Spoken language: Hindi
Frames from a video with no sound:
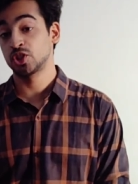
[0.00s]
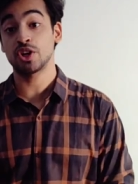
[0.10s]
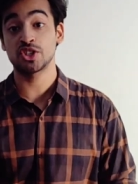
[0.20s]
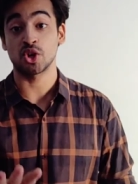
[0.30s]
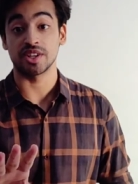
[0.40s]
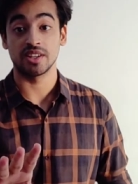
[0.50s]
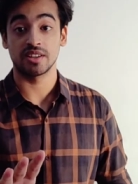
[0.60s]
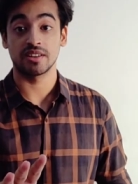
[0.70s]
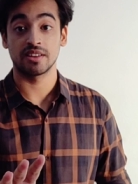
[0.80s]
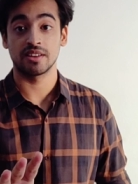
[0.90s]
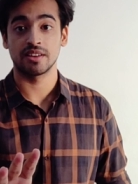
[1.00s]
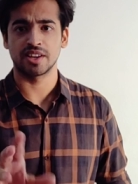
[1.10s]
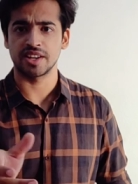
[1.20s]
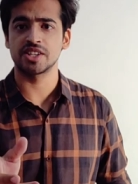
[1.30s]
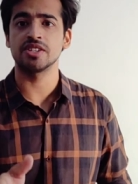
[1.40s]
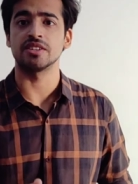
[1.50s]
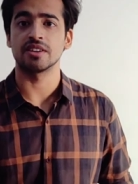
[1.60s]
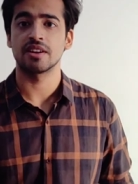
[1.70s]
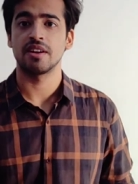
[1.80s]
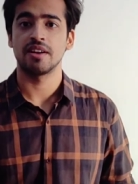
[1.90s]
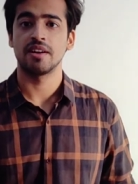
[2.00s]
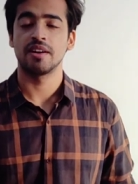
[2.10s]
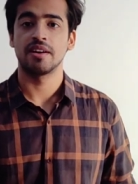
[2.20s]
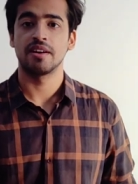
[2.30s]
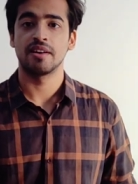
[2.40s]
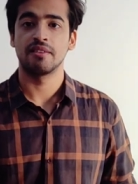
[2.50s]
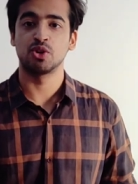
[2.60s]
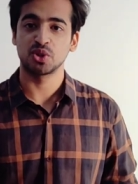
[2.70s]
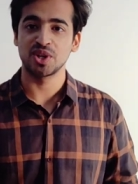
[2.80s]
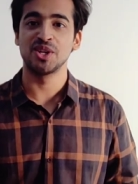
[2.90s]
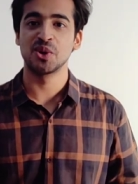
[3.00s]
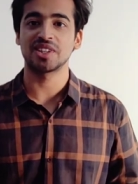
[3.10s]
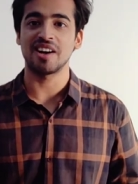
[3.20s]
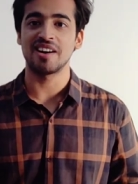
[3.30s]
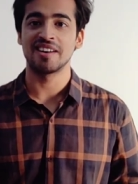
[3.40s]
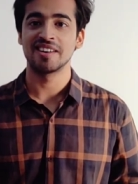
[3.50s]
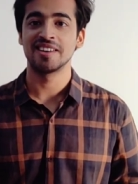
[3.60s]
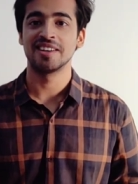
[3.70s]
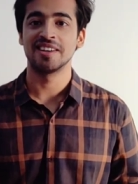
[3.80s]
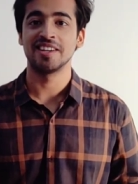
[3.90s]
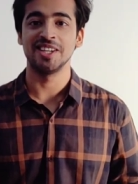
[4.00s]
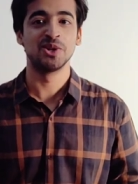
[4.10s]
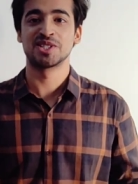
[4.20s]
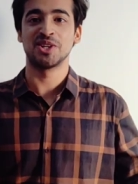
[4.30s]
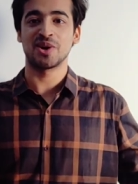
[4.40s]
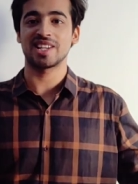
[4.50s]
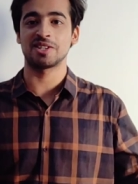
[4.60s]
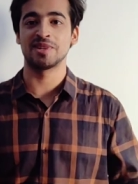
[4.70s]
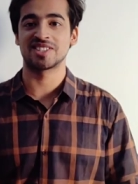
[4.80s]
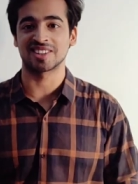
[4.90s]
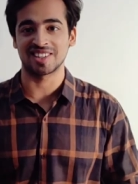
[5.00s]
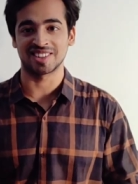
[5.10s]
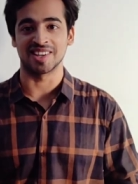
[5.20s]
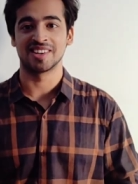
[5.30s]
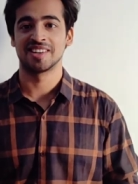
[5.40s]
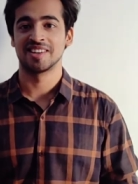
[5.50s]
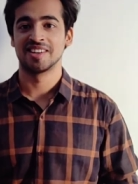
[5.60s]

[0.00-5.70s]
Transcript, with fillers: सॉरी सॉरी करेक्शन वो तो हीरो था हीरो जीरो कैसे बन सकता था